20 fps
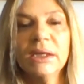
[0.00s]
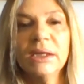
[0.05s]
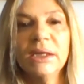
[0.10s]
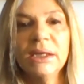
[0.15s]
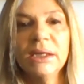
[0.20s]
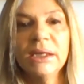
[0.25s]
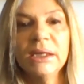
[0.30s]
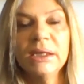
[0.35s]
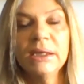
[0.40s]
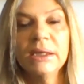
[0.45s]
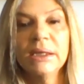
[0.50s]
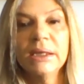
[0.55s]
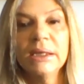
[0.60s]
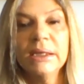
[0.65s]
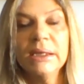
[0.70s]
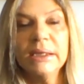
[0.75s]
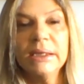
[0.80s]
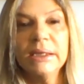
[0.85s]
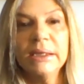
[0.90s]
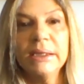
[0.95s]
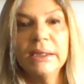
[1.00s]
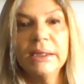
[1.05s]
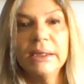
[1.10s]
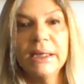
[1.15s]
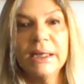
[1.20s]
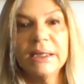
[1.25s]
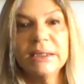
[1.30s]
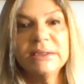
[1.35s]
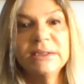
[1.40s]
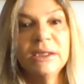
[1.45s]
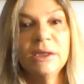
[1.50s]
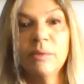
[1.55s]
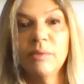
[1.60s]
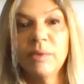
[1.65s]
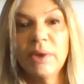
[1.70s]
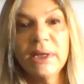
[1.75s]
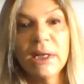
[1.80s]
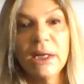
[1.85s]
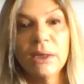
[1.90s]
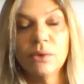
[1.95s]
que, eh, así
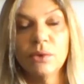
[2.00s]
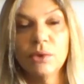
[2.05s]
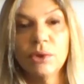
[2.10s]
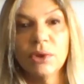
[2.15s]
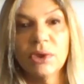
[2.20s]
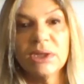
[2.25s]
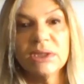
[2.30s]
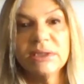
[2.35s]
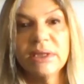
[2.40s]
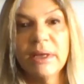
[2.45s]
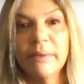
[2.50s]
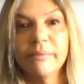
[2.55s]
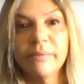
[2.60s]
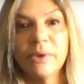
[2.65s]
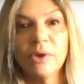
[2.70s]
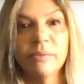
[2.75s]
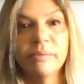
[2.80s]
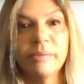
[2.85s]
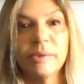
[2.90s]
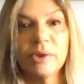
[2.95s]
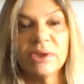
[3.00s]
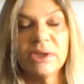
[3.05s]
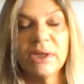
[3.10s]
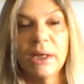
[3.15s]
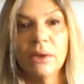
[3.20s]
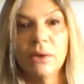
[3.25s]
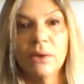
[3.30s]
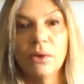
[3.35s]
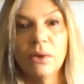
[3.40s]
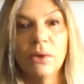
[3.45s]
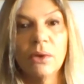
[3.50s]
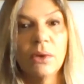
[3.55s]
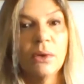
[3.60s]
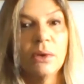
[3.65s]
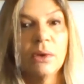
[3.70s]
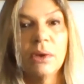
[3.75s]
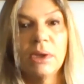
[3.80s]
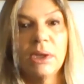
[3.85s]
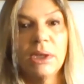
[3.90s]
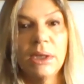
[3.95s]
como hay algunos que se han comportado
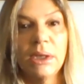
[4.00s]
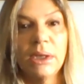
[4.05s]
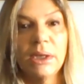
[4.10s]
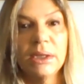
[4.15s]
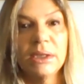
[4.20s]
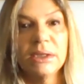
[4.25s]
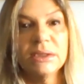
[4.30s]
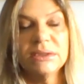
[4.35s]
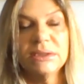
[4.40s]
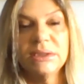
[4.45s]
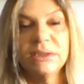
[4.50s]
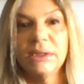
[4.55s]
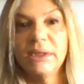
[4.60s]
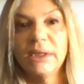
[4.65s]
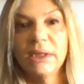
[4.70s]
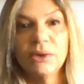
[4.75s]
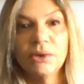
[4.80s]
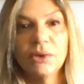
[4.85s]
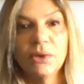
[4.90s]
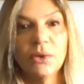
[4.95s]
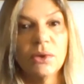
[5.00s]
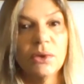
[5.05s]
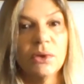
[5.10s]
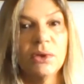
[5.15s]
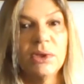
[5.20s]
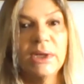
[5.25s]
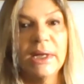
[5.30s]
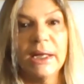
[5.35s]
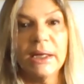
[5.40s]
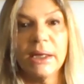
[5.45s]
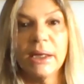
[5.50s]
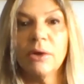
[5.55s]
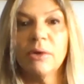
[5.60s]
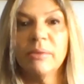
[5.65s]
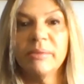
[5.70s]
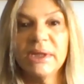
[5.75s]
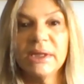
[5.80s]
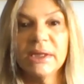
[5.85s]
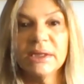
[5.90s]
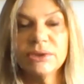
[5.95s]
eh, siguiendo las
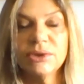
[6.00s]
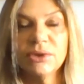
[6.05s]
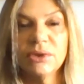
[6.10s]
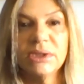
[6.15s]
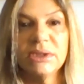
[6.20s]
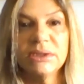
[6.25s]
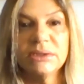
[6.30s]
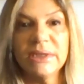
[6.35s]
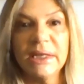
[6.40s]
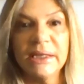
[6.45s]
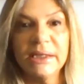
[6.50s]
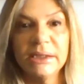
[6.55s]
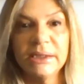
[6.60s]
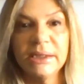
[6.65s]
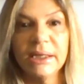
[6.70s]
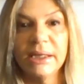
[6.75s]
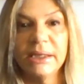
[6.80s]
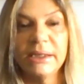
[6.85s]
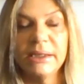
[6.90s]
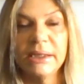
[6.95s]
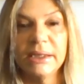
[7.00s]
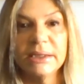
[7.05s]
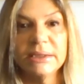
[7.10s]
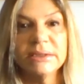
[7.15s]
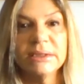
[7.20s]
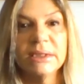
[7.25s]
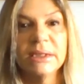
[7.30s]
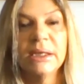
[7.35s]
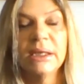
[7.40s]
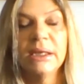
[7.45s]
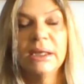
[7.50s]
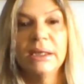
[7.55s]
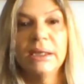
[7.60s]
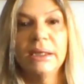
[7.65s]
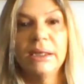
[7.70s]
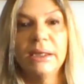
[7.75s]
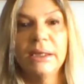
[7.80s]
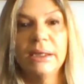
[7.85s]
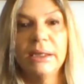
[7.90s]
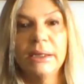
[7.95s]
recomendaciones sanitarias
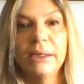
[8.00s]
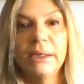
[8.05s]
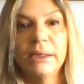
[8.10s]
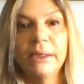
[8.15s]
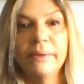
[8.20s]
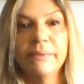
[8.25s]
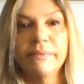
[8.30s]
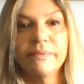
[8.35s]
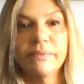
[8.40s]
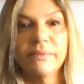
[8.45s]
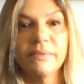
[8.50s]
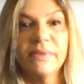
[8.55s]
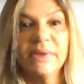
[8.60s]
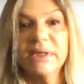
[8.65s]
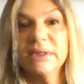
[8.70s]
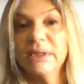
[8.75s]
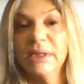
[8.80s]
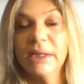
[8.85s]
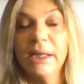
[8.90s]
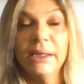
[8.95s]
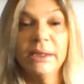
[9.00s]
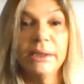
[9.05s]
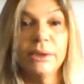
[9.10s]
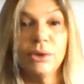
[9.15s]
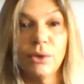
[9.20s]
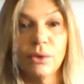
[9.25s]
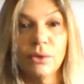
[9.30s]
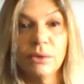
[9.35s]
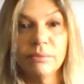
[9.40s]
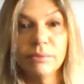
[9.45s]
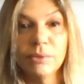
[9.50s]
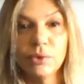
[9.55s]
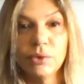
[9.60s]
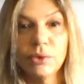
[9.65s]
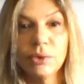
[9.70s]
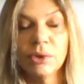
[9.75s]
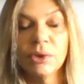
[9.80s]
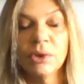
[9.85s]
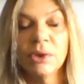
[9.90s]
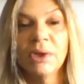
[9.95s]
eh, que se dan en todo el
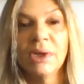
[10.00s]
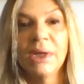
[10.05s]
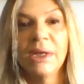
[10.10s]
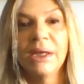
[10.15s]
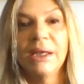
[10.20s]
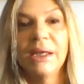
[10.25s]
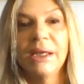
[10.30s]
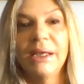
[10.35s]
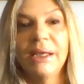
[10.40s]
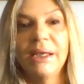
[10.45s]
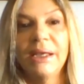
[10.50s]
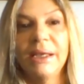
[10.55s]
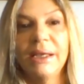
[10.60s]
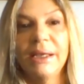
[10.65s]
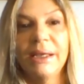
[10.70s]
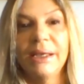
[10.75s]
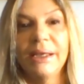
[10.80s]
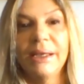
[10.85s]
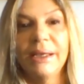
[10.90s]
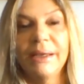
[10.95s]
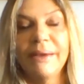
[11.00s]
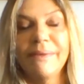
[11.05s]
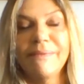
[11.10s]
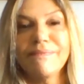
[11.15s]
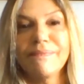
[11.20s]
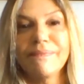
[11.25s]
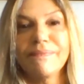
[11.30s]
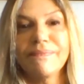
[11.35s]
mundo, eh,